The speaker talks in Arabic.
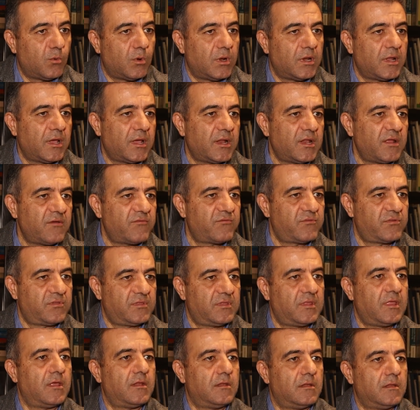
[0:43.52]
والهدف
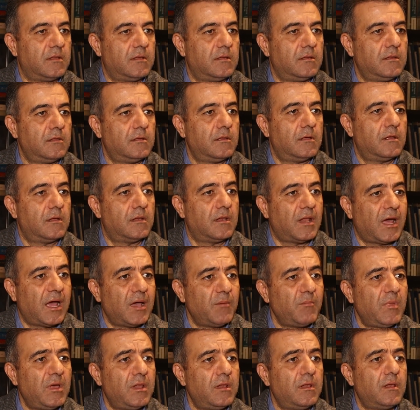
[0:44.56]
الثاني
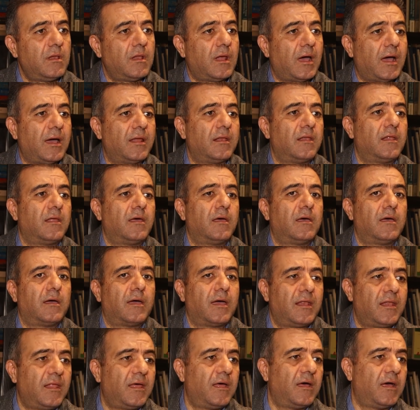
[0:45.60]
العمل على
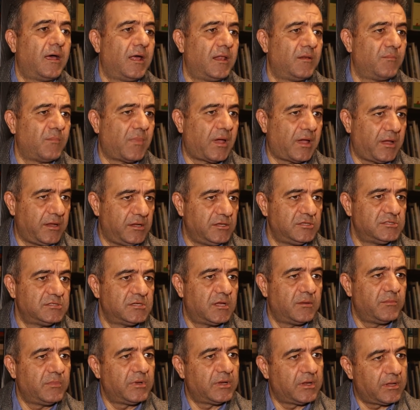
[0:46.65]
غلاء
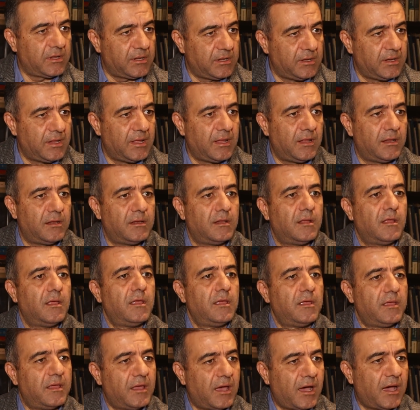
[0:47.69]
المعيشة من خلال
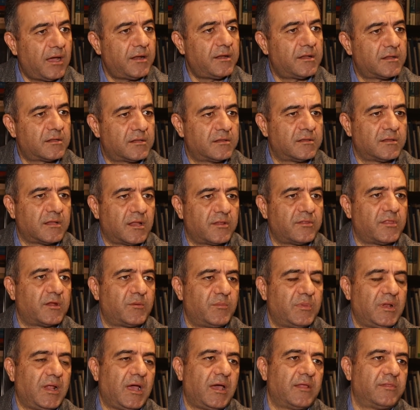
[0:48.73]
إعادة
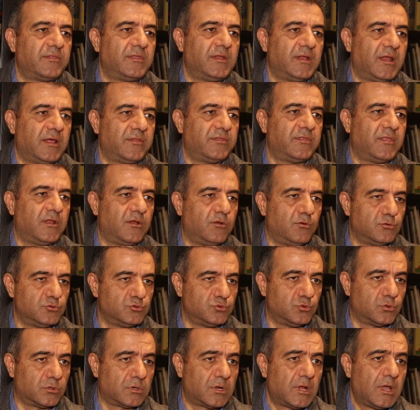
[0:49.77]
النظر بالحد الأدنى
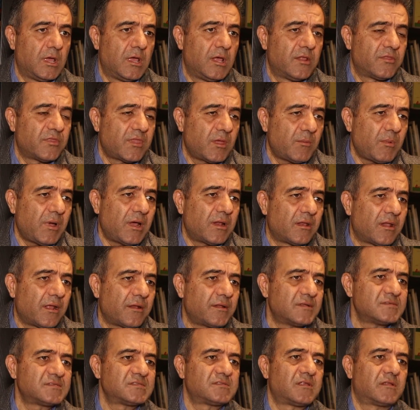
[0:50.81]
للأجور طبعا لا
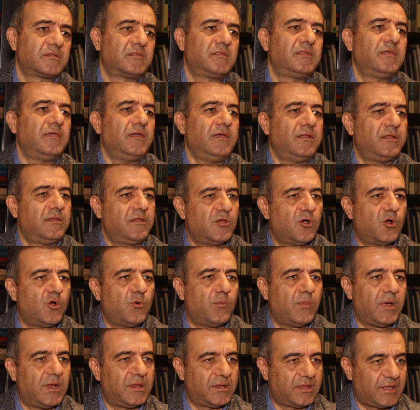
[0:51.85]
نستطيع
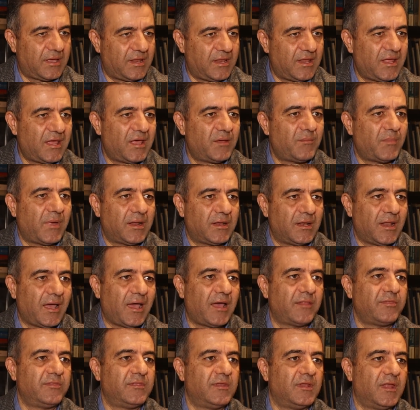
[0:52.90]
اليوم الكلام عن
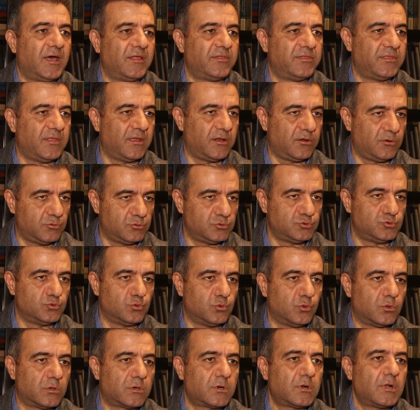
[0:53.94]
الحد الأدنى
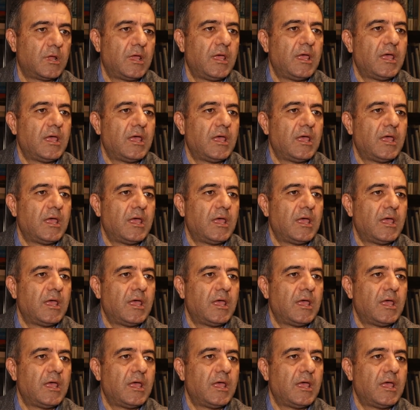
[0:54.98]
للأجور